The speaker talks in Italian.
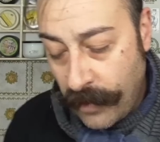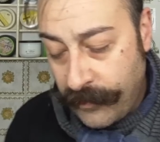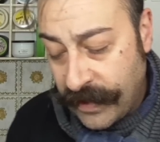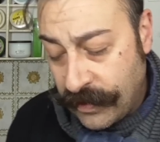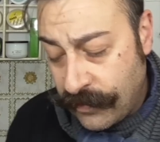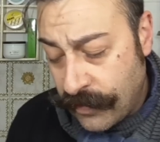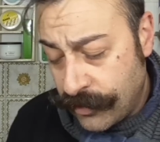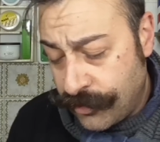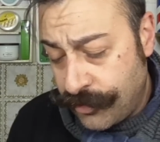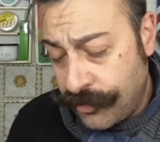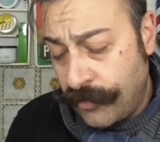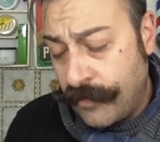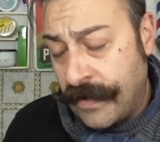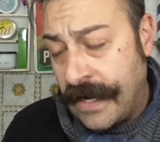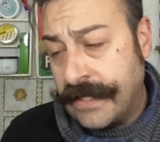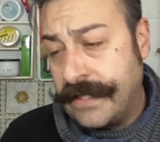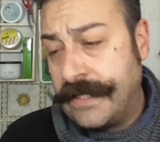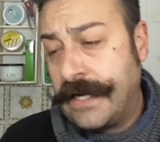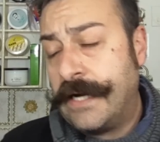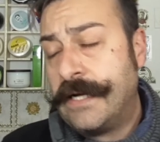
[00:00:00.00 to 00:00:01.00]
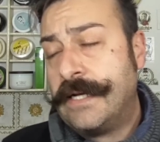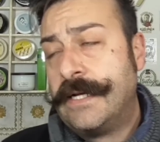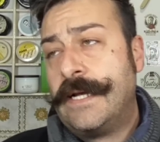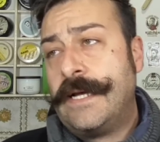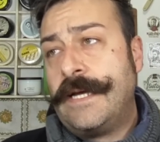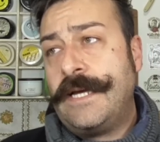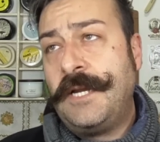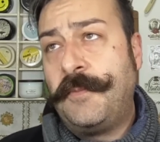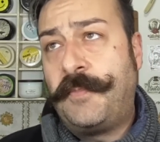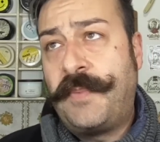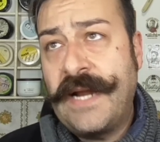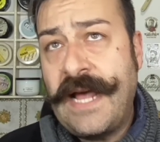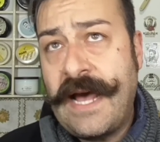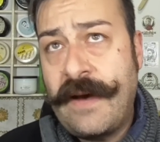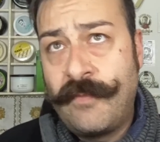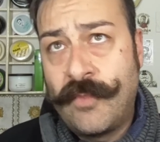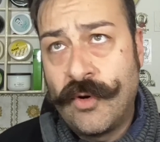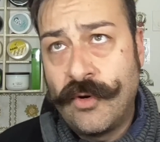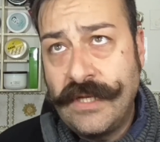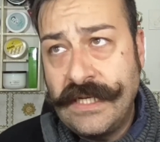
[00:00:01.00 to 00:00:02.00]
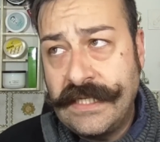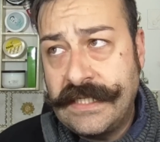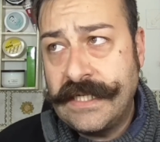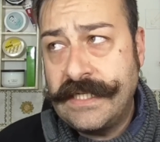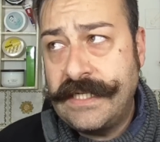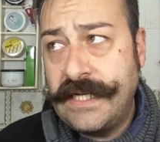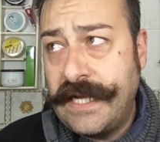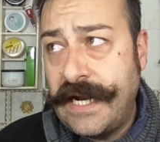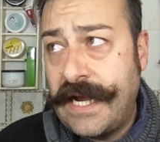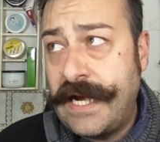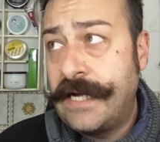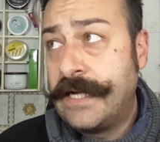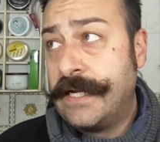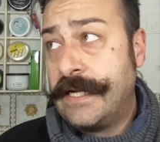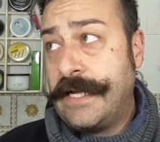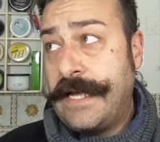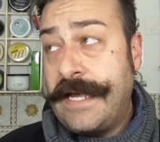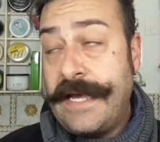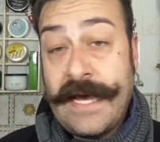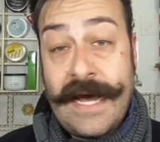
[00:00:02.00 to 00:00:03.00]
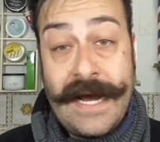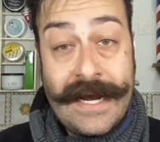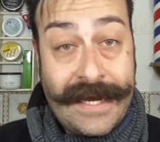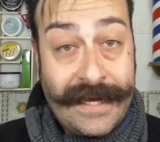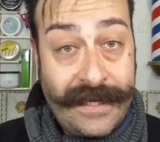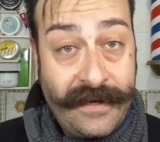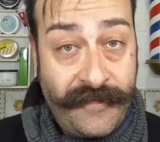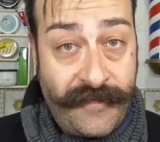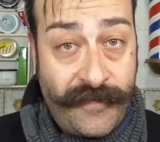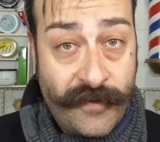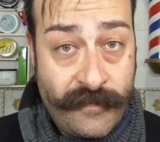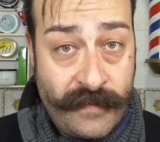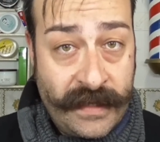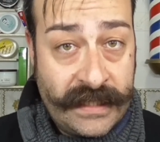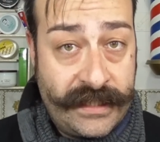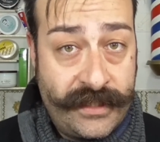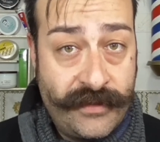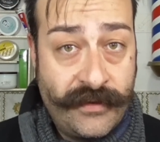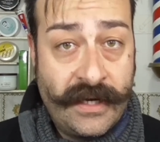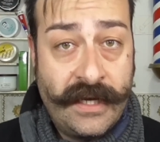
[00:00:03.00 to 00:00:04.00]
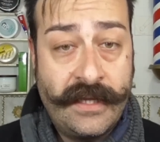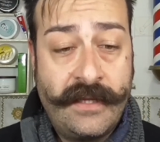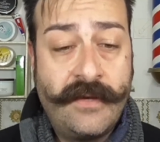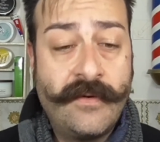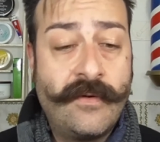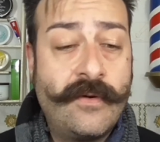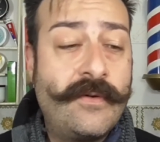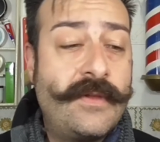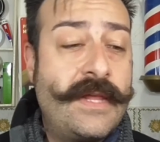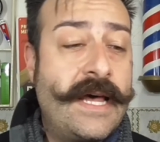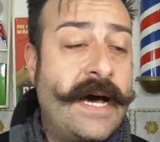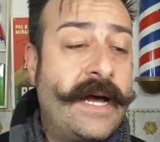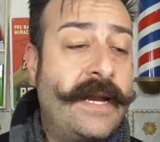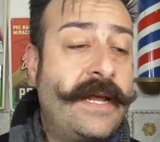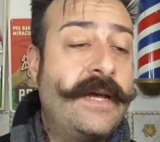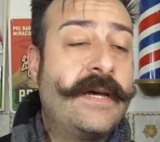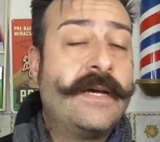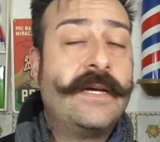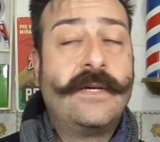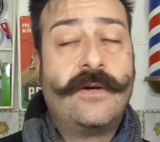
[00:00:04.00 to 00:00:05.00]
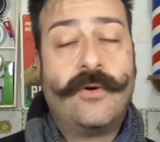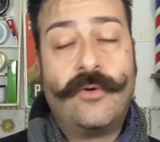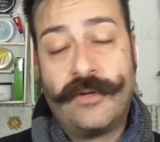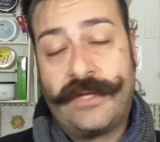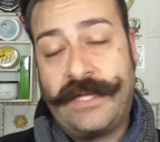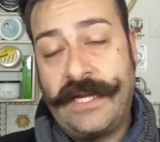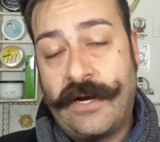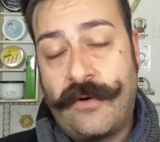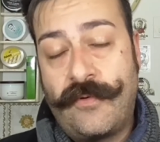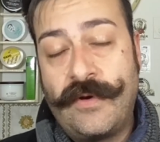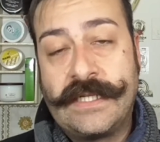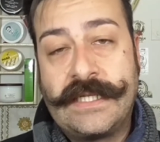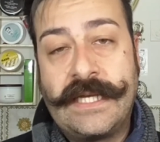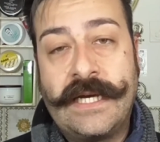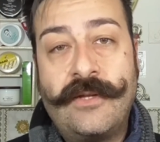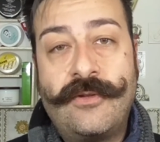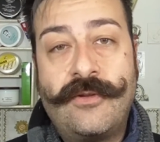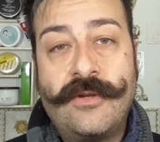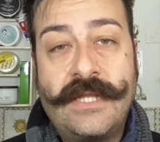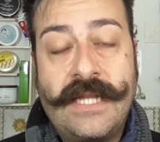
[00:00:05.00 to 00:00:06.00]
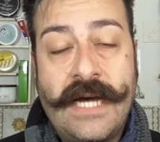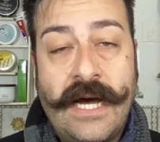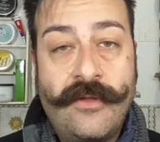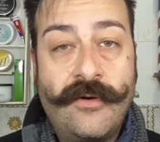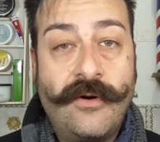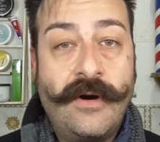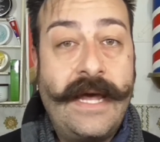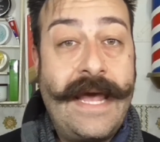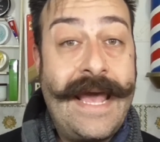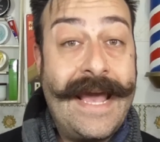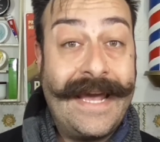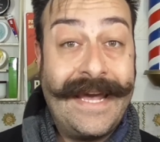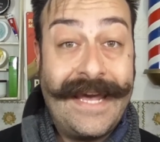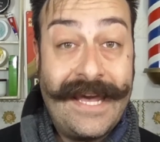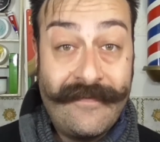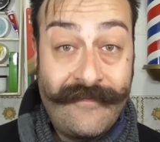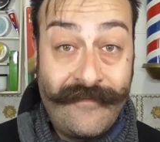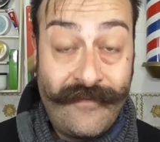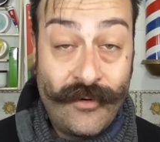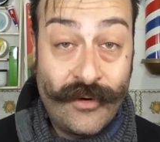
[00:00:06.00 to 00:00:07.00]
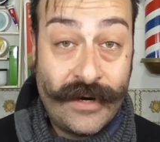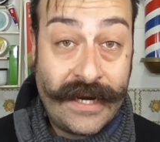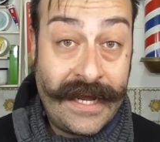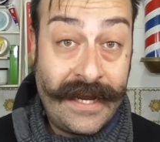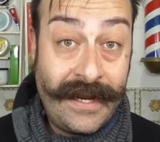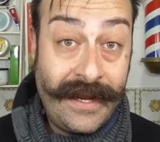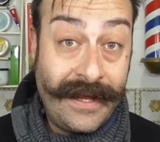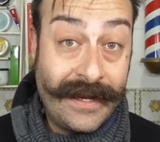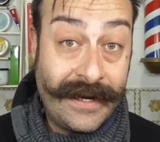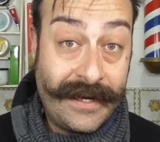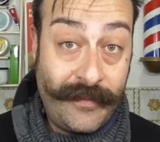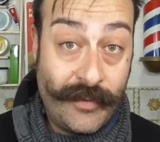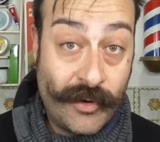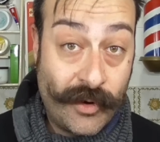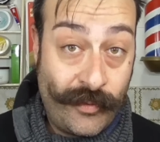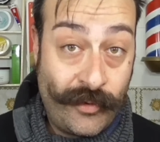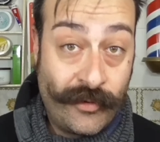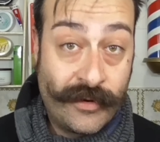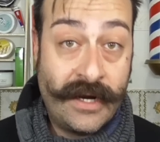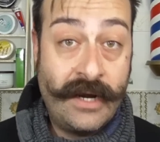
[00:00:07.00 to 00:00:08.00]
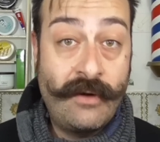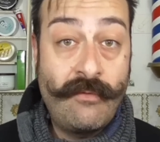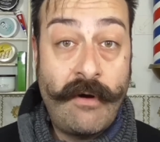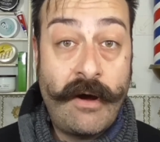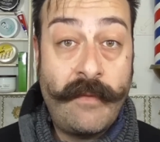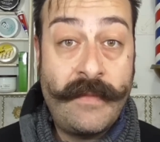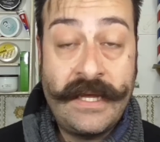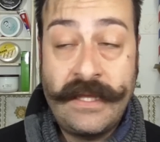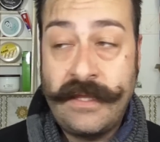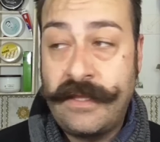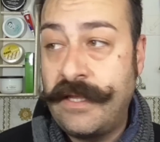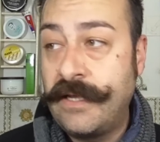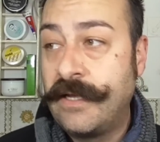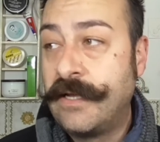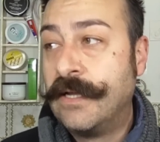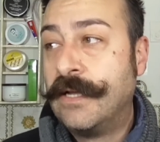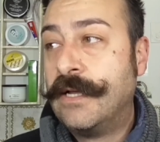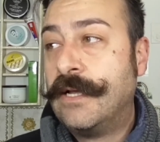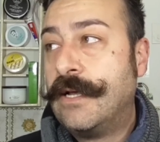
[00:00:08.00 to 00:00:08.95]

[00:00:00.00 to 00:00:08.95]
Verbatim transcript: Per quanto riguarda il preambolo di stasera e anche l'informazione che ti volevo dare, oltre a questa che ti ho dato, è che vorrei riproporre nuovamente